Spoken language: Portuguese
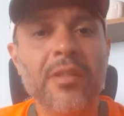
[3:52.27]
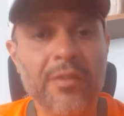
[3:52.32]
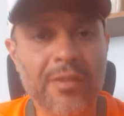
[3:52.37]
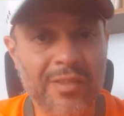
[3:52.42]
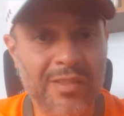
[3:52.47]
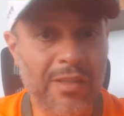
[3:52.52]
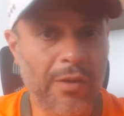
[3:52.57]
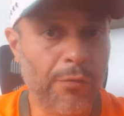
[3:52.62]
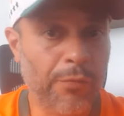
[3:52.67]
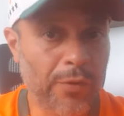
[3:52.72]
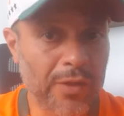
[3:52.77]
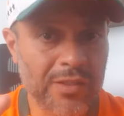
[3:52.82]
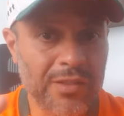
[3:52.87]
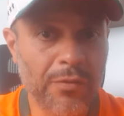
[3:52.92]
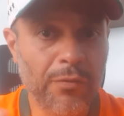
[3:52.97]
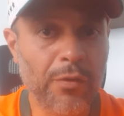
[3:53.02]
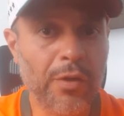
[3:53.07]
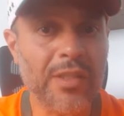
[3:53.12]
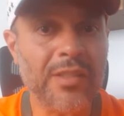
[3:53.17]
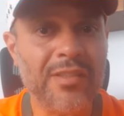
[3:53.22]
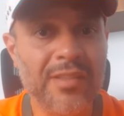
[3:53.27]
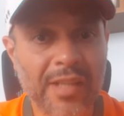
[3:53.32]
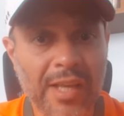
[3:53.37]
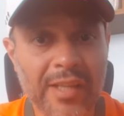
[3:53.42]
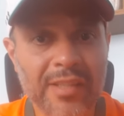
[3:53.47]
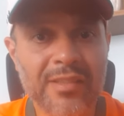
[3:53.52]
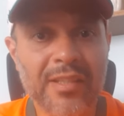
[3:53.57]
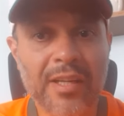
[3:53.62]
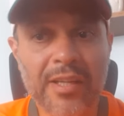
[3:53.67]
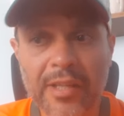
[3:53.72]
Se eu fosse
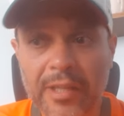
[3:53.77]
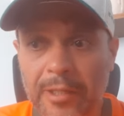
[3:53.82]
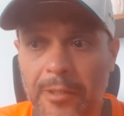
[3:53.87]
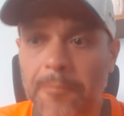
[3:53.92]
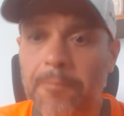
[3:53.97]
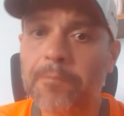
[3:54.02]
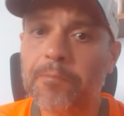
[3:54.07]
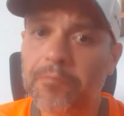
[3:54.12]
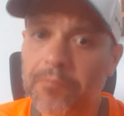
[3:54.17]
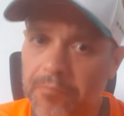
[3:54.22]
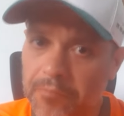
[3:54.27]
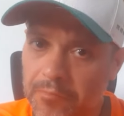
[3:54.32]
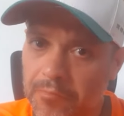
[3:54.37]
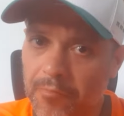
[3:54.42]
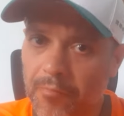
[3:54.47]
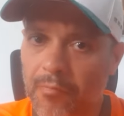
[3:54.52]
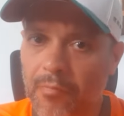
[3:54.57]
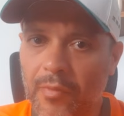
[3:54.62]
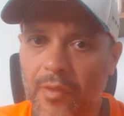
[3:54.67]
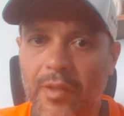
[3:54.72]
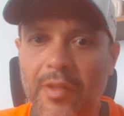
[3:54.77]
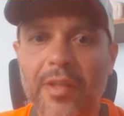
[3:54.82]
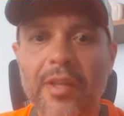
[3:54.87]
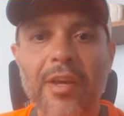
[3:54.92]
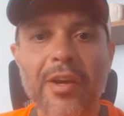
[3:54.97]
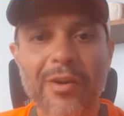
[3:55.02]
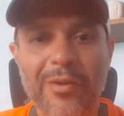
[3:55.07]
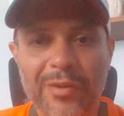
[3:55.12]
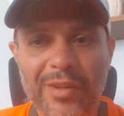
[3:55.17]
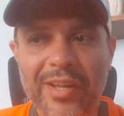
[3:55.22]
vocês aí,
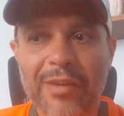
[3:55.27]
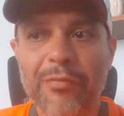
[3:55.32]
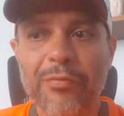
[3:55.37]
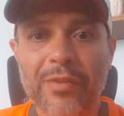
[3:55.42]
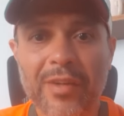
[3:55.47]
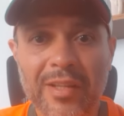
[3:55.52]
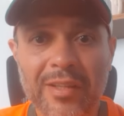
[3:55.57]
eu, ia,